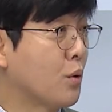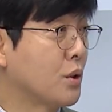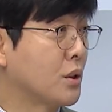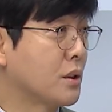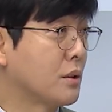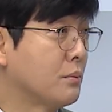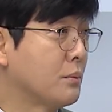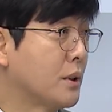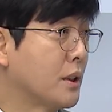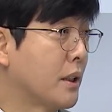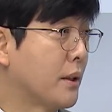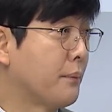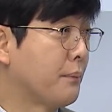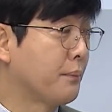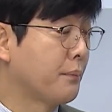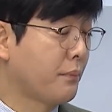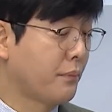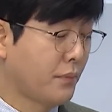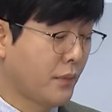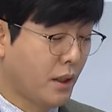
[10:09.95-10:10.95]
있습니다.
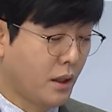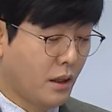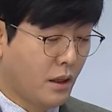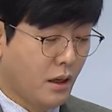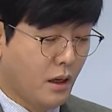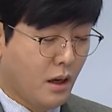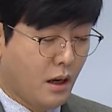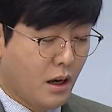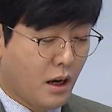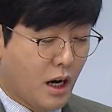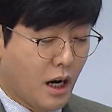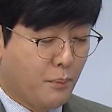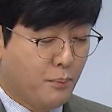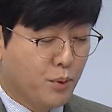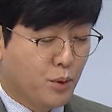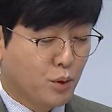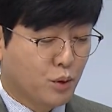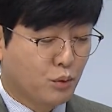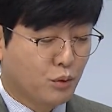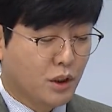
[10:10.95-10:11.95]
네.
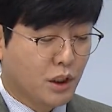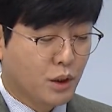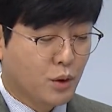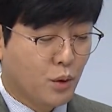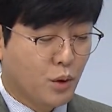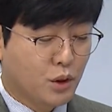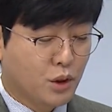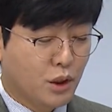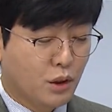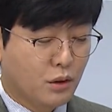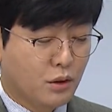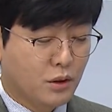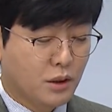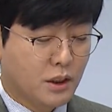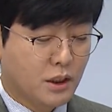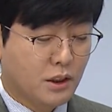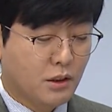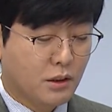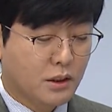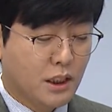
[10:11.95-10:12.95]
앞으로도 우리 교육청은
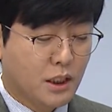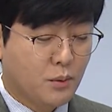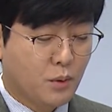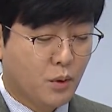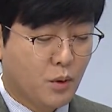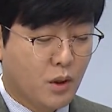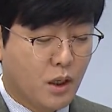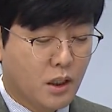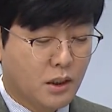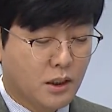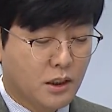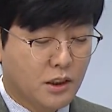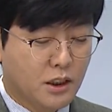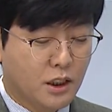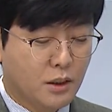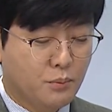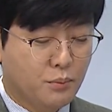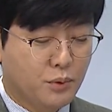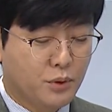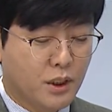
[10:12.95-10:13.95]
지역 산업과
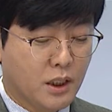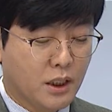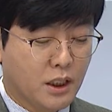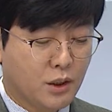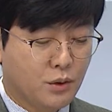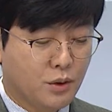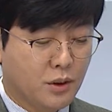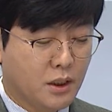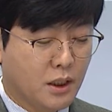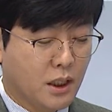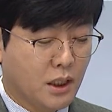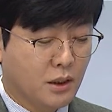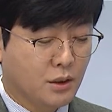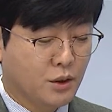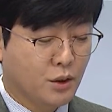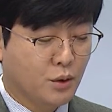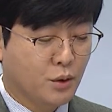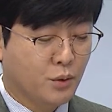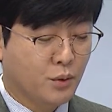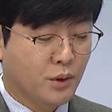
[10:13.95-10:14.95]
신산업 분야의 기술 인재
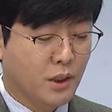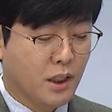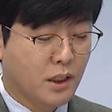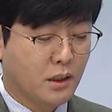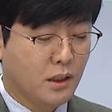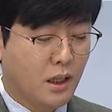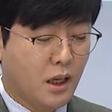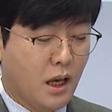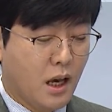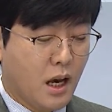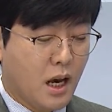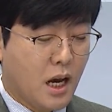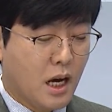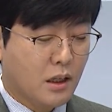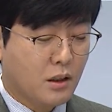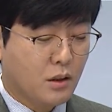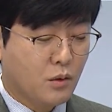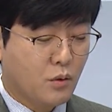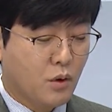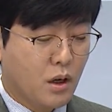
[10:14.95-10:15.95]
양성을 위한
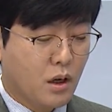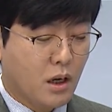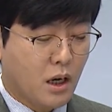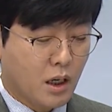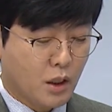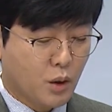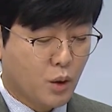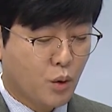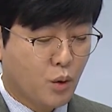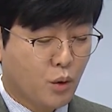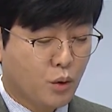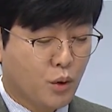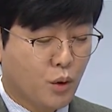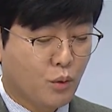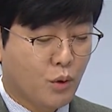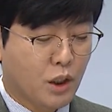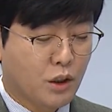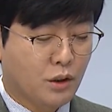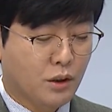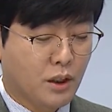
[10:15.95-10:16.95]
학과, 학교
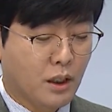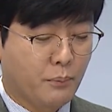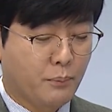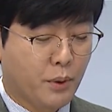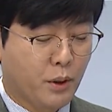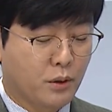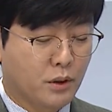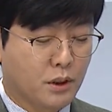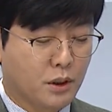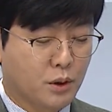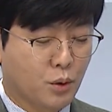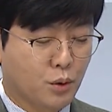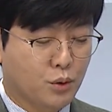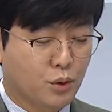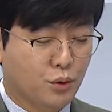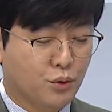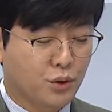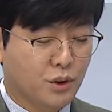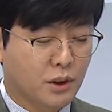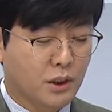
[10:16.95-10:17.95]
교육과정 개편을
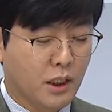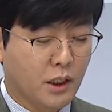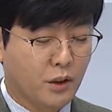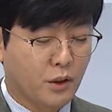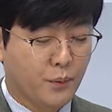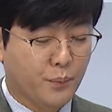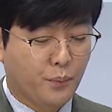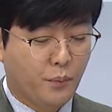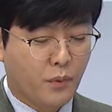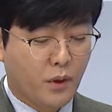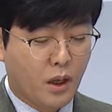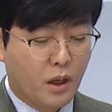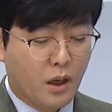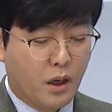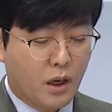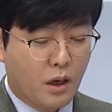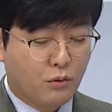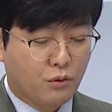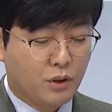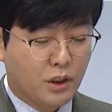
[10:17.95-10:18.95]
지속적으로 추진하여
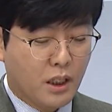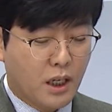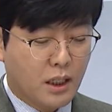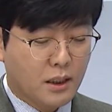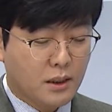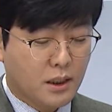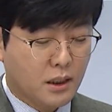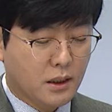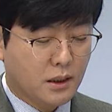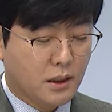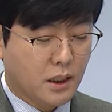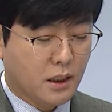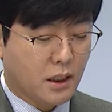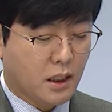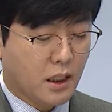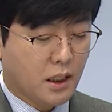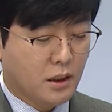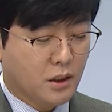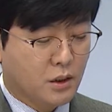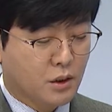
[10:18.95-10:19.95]
우리
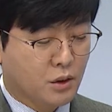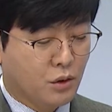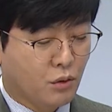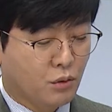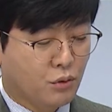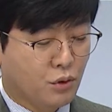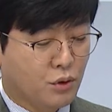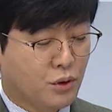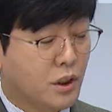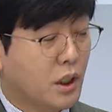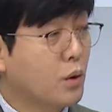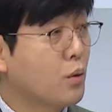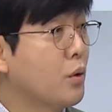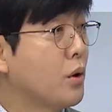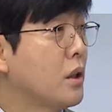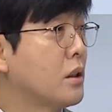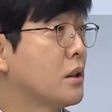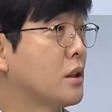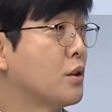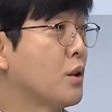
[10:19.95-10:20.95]
학생들에게 전국
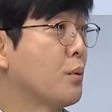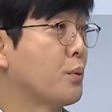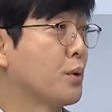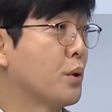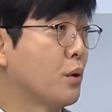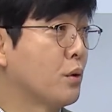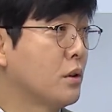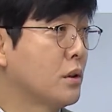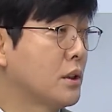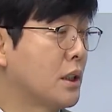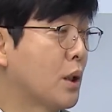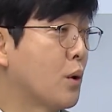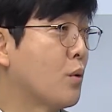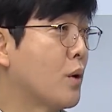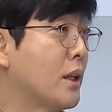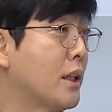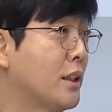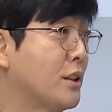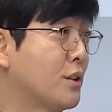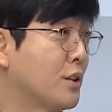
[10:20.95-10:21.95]
최고의 직업 교육을
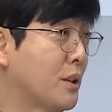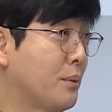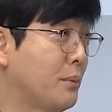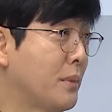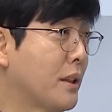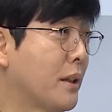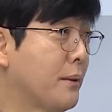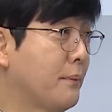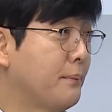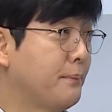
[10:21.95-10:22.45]
제공할 예정입니다.